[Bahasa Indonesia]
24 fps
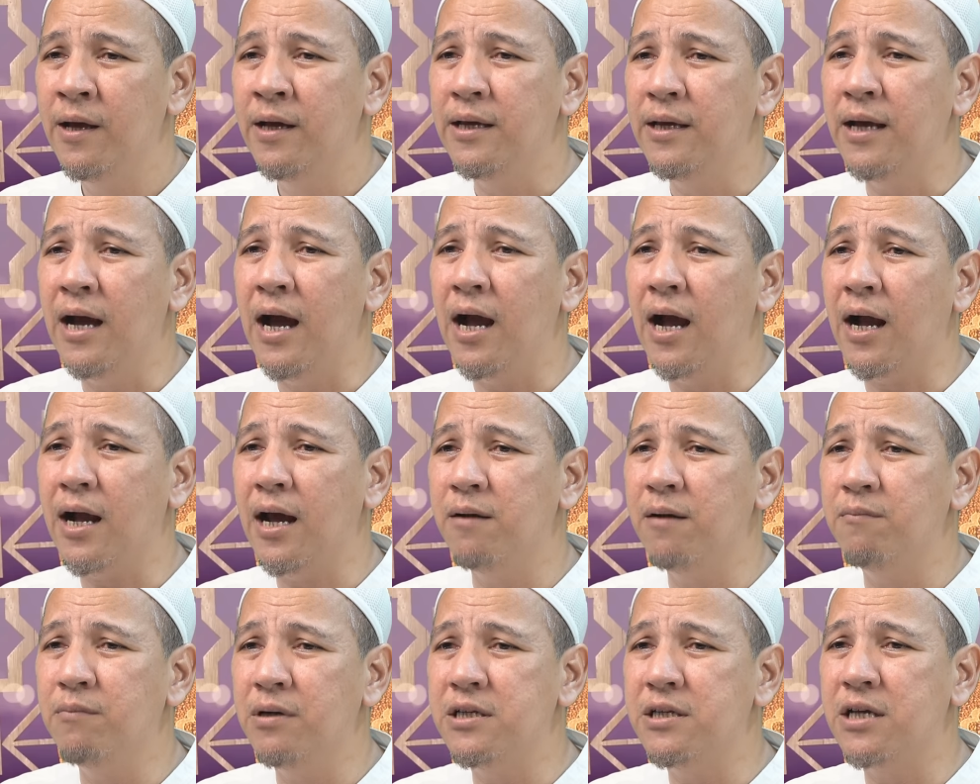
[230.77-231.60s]
yang
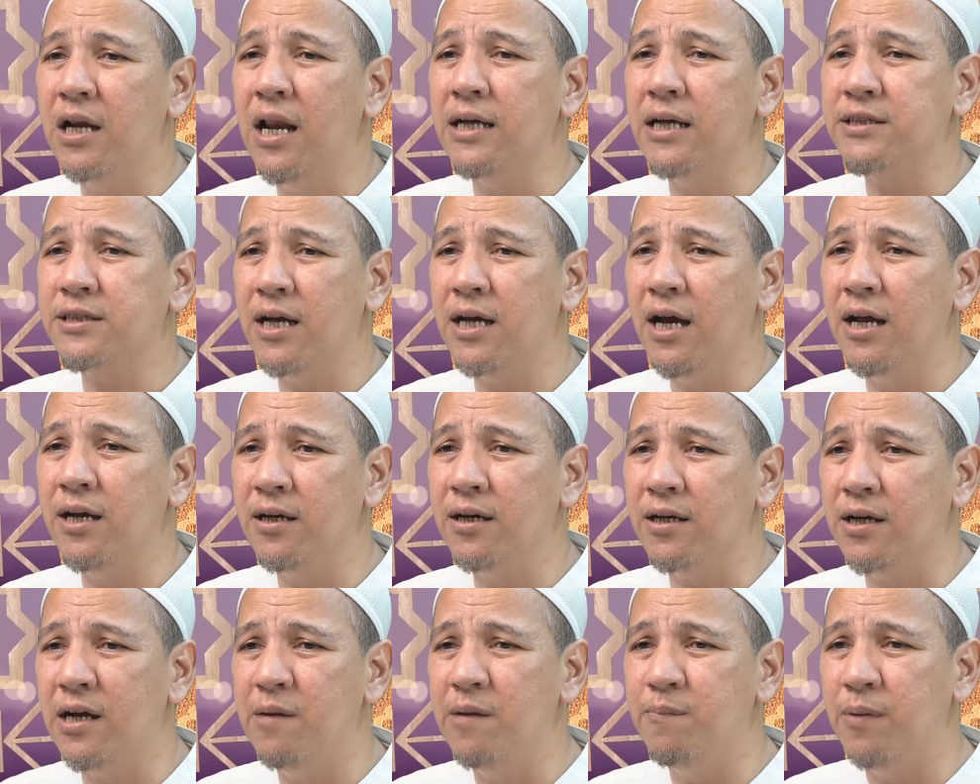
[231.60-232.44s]
akan menjelaskan
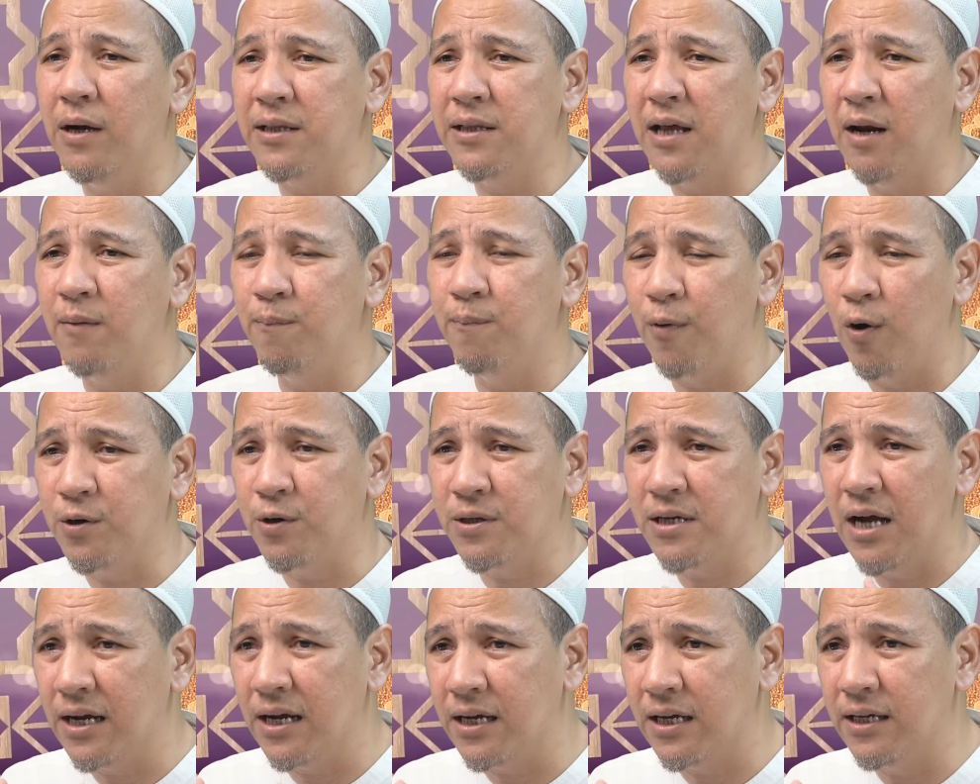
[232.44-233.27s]
kehebatan
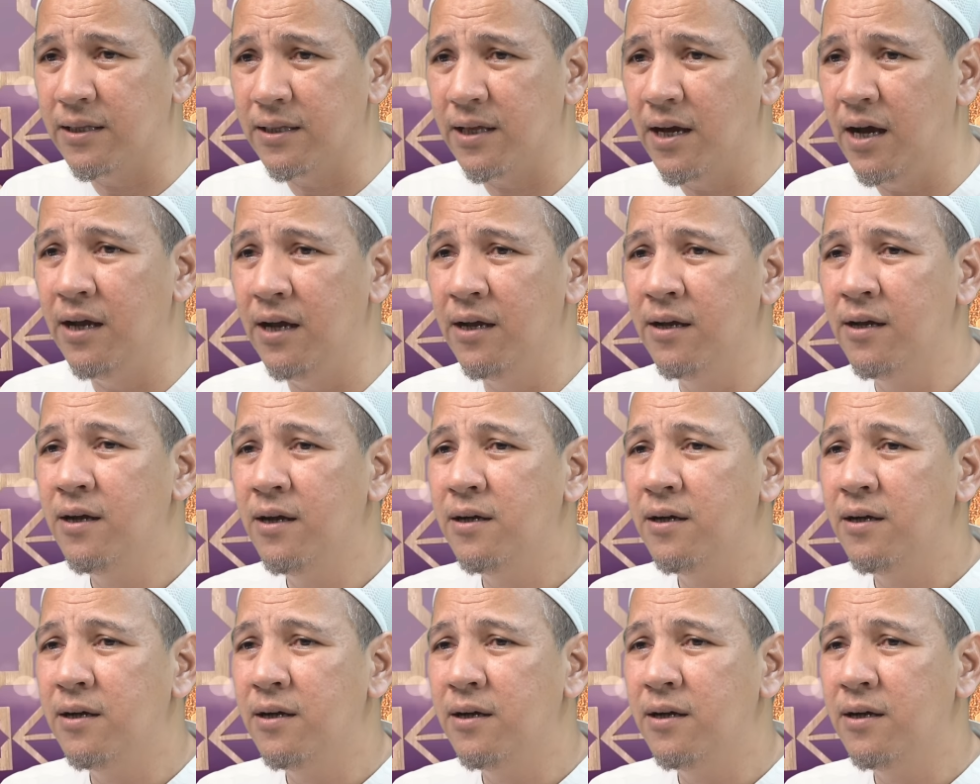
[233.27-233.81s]
produk kita